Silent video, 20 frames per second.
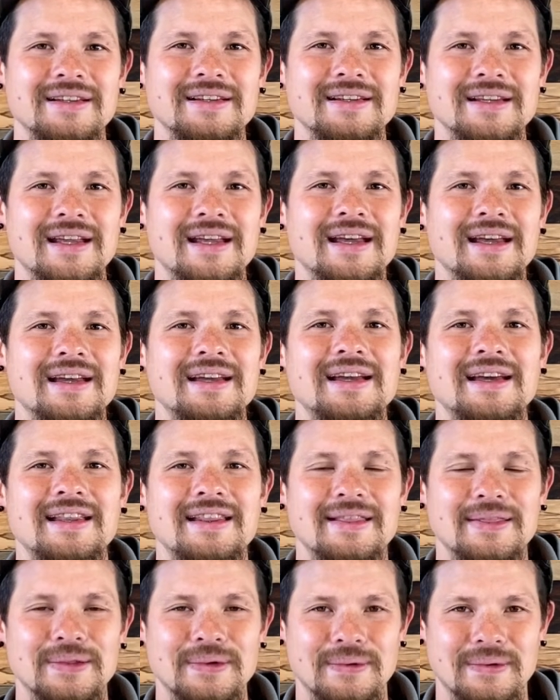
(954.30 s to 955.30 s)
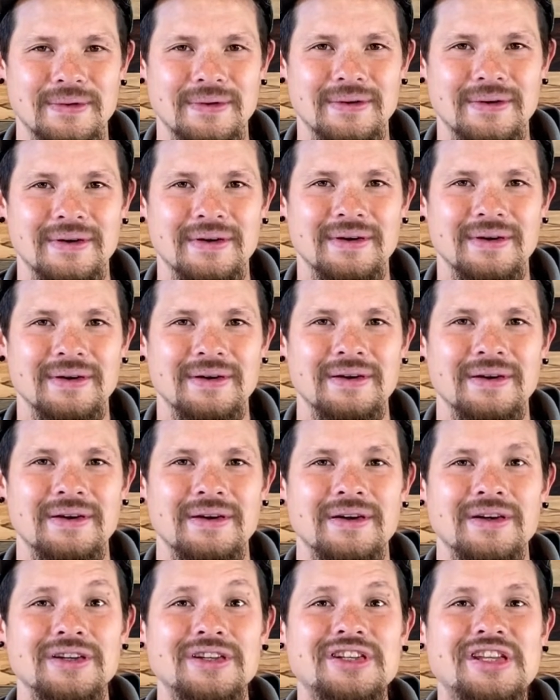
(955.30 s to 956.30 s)
永遠の
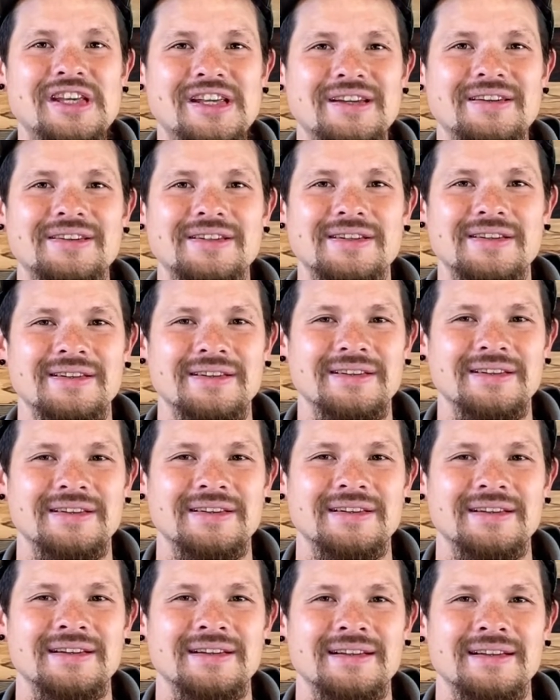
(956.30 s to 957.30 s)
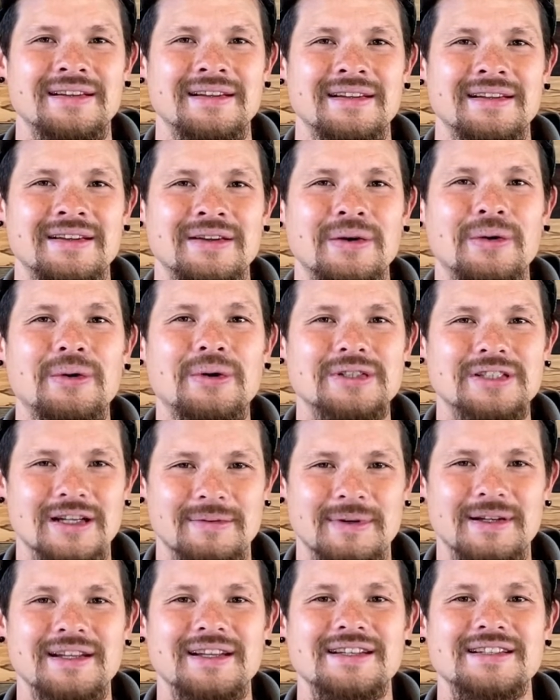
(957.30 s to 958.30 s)
キング王
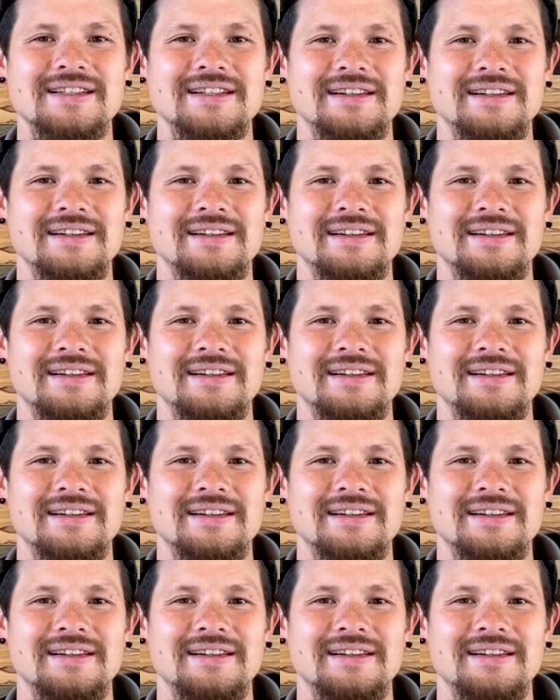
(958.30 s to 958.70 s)
様でした、